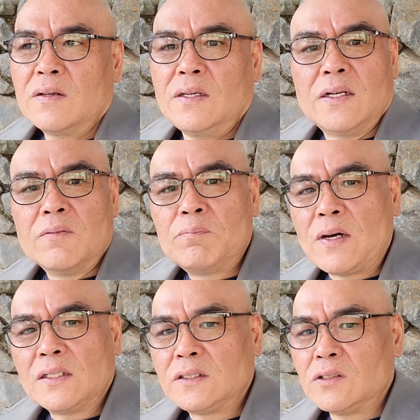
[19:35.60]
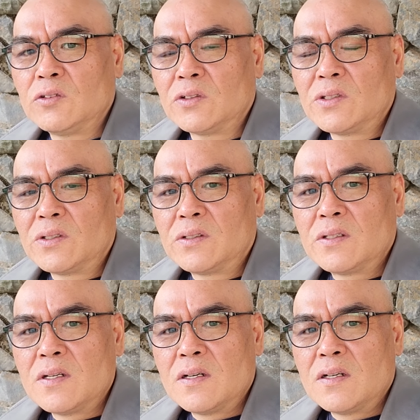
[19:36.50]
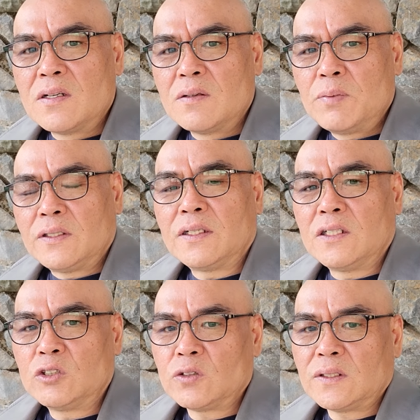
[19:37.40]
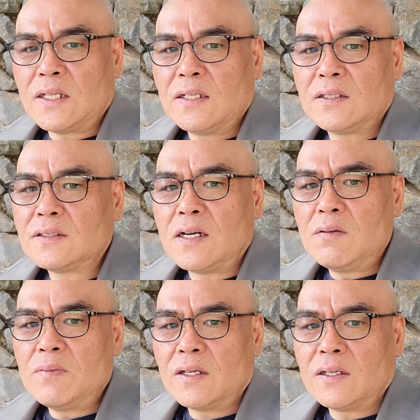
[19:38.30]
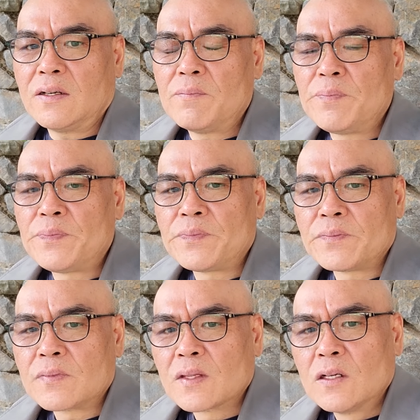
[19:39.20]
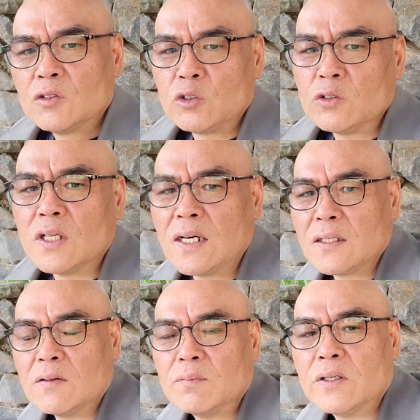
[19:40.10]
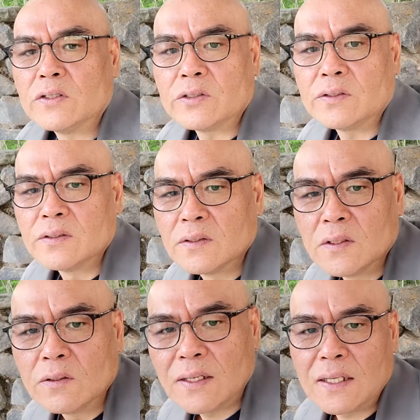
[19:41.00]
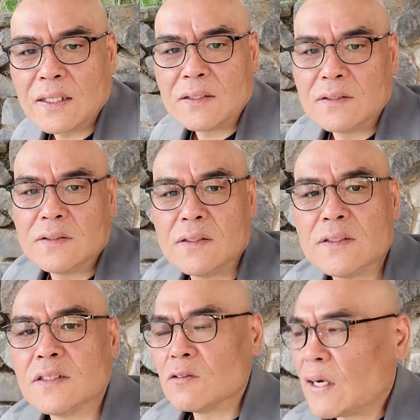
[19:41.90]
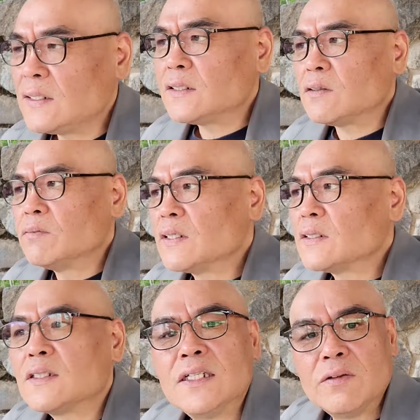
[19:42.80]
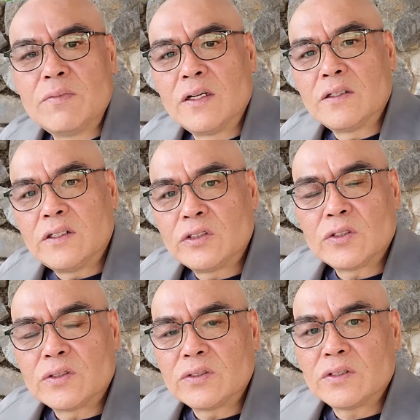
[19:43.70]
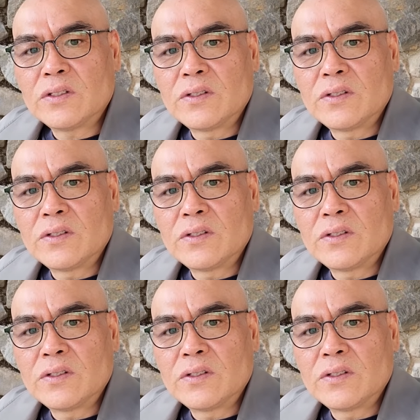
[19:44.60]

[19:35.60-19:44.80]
이런 방식으로 비트겐슈타인을 설명 중요한 건 뭐죠 화가는 특정 관점에서 그림을 그리죠. 그죠?